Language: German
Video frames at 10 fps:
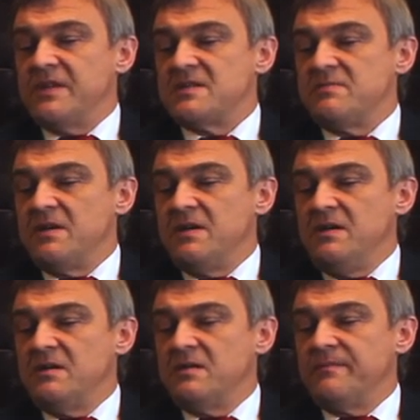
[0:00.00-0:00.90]
dass wir
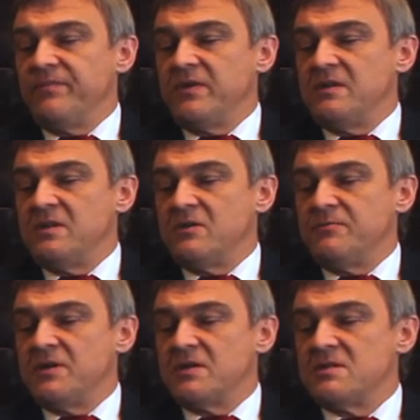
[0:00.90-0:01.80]
hier die
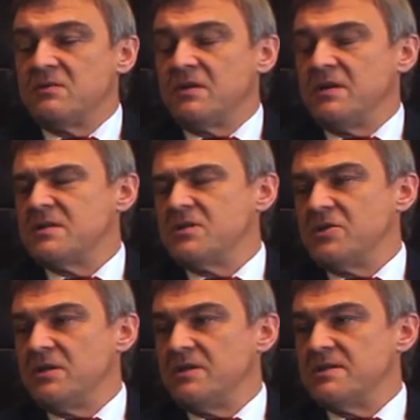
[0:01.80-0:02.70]
Kommunikation an erste
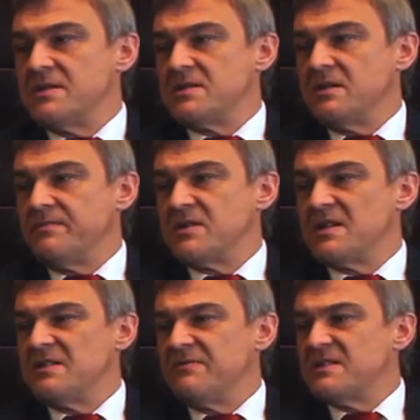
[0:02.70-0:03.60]
Stelle gesetzt haben. Das
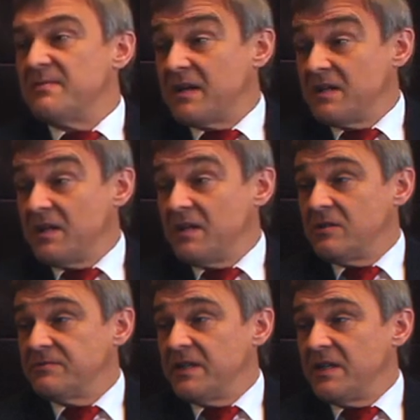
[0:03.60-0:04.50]
heißt, was macht der
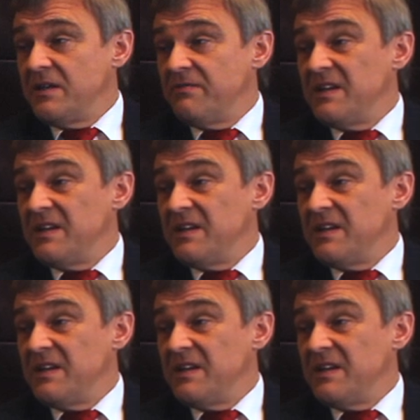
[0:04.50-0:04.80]
Einkauf eigentlich?